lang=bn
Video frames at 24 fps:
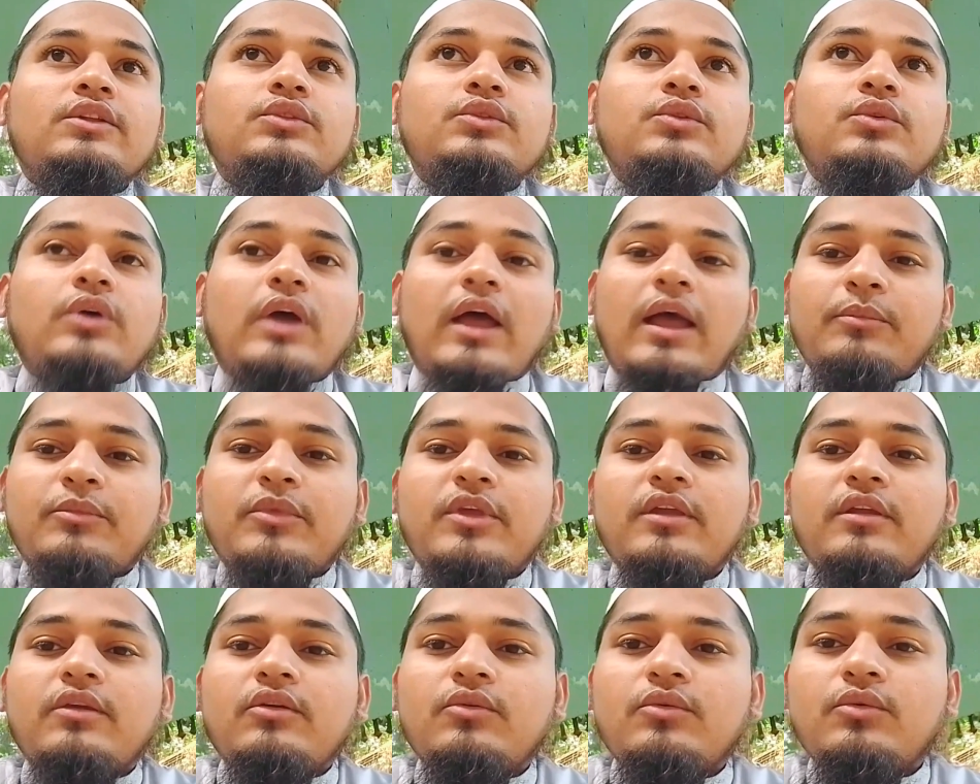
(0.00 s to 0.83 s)
তো
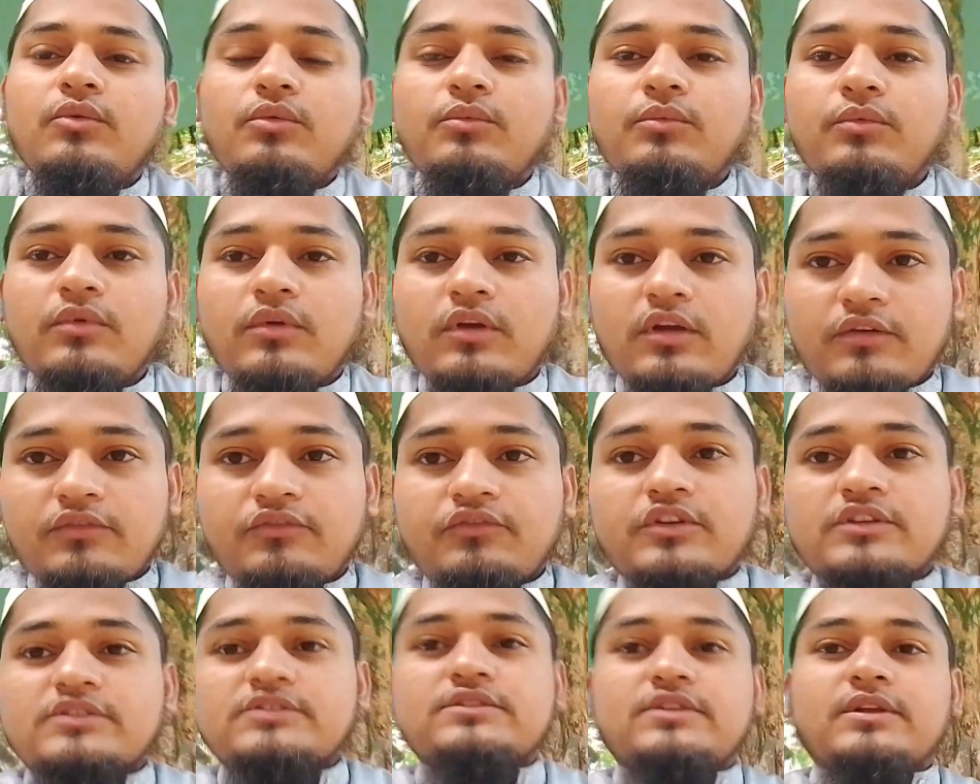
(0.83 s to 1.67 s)
আমিও
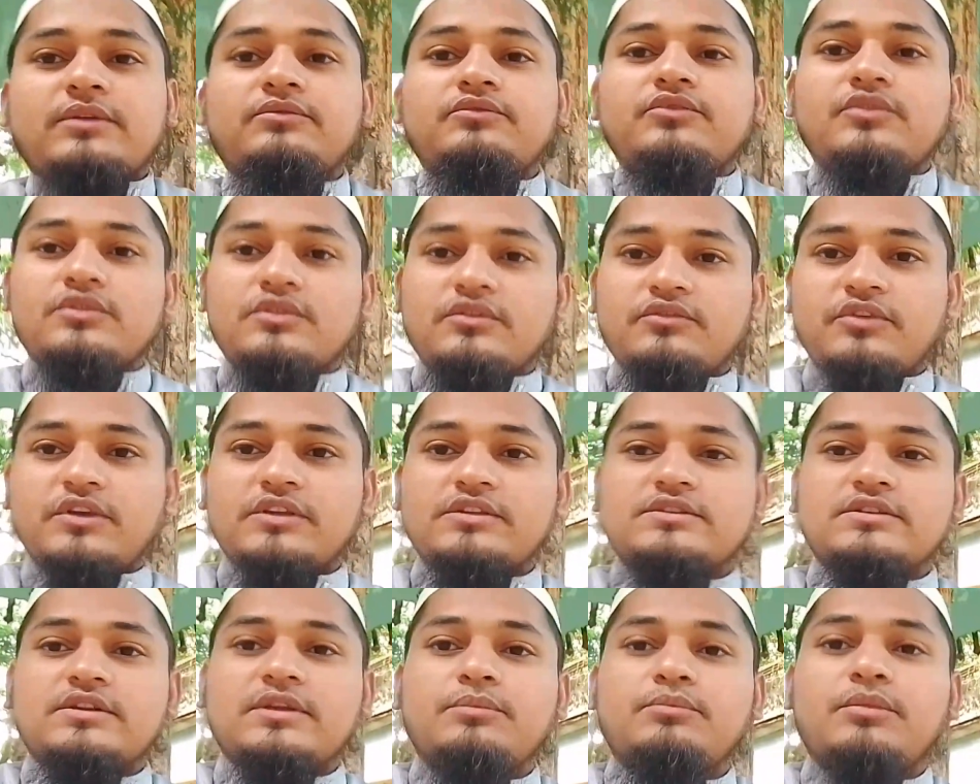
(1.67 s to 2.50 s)
ফার্স্ট টাইম ফর দ্য
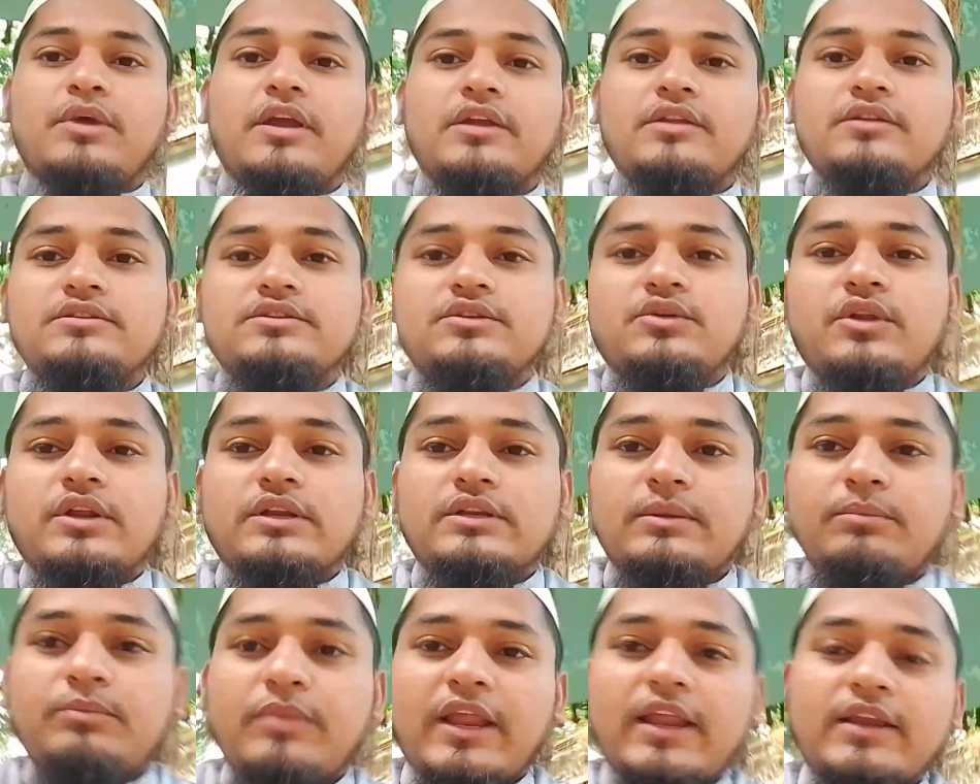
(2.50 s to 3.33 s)
ফার্স্ট টাইম বাইরে যাওয়ার
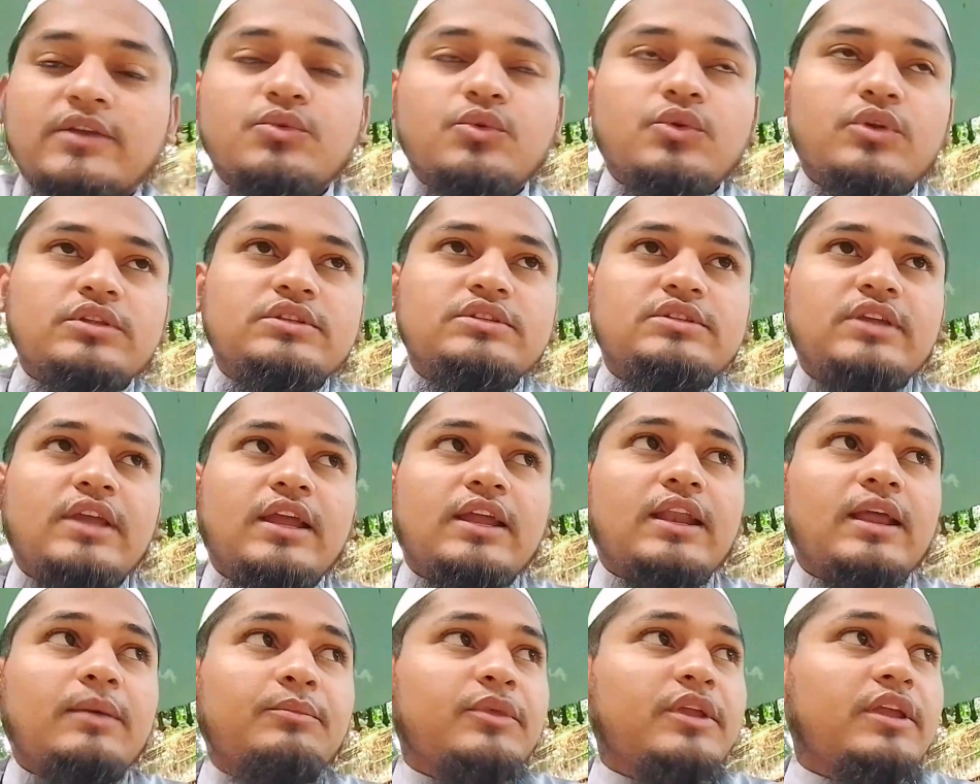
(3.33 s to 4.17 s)
একটা প্ল্যান করেছি
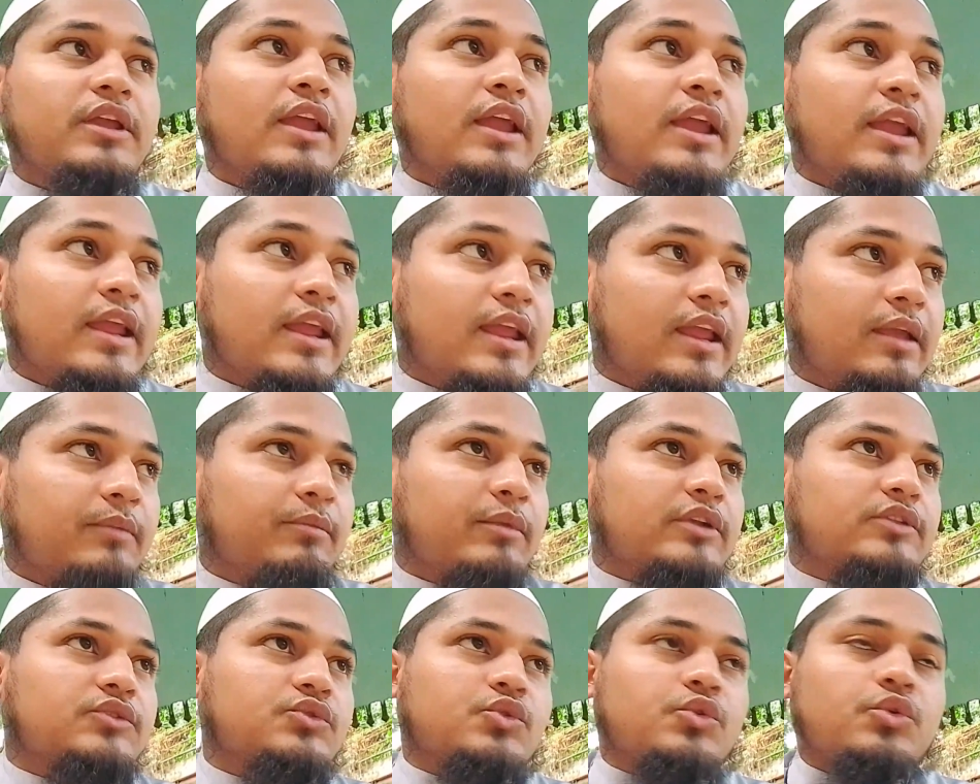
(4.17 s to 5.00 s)
অ্যান্ড আমি
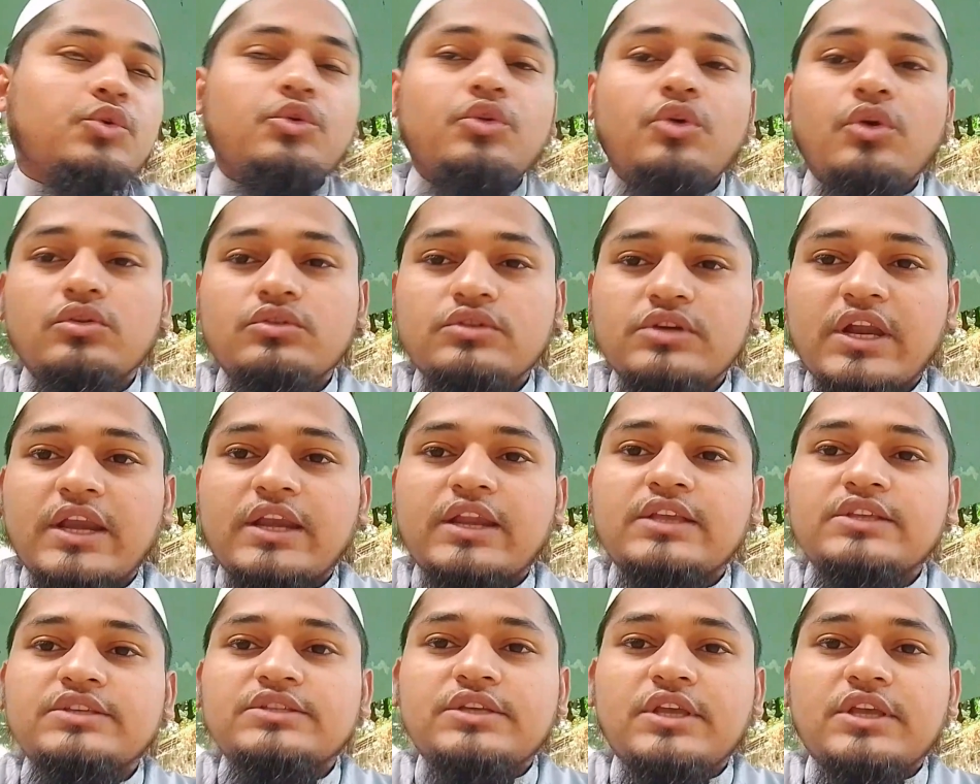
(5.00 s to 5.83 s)
এইমাত্র
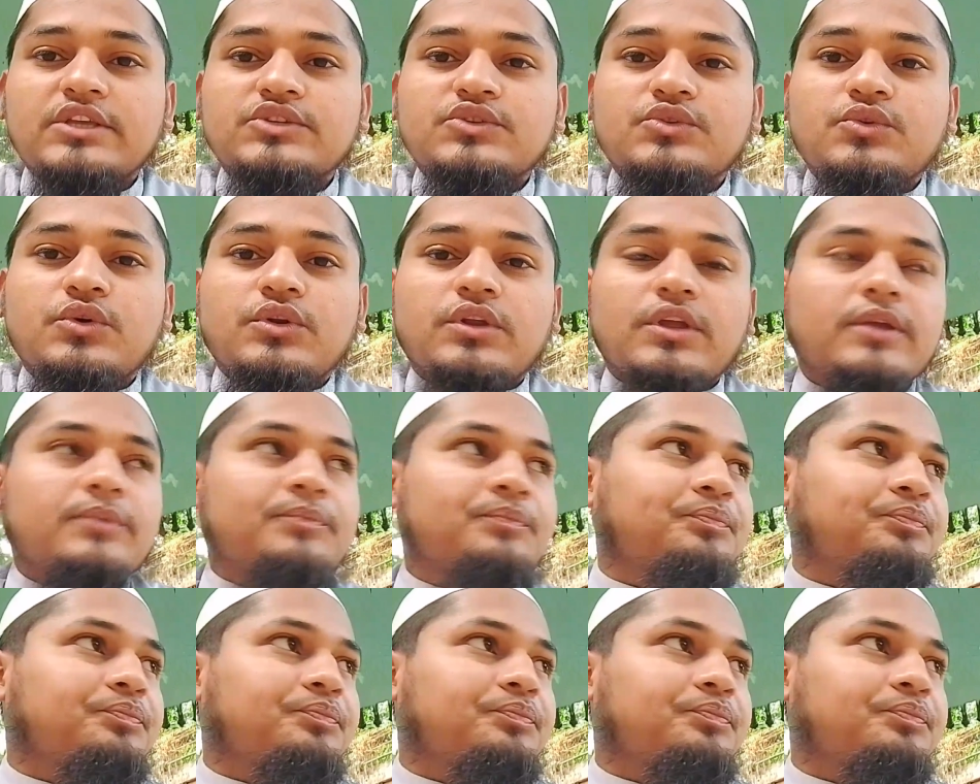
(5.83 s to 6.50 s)
ট্রেনিং শেষ করে